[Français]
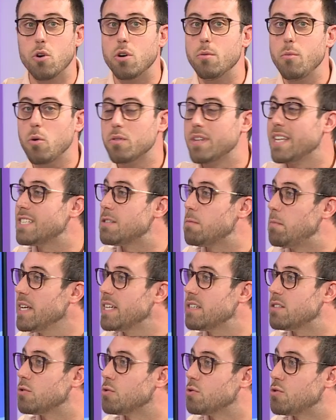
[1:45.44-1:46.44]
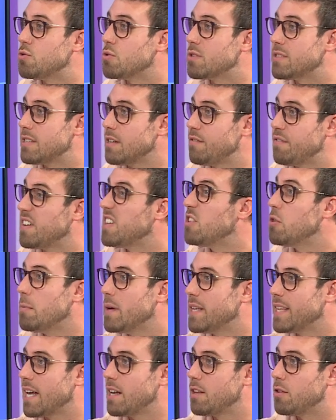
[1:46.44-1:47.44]
comment on explique ce succès
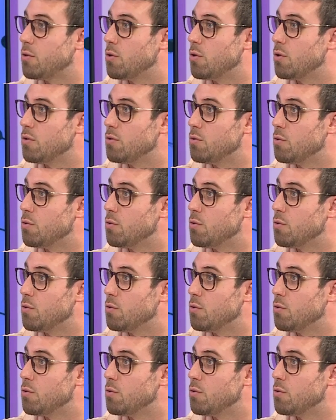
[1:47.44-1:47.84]
phénoménal de,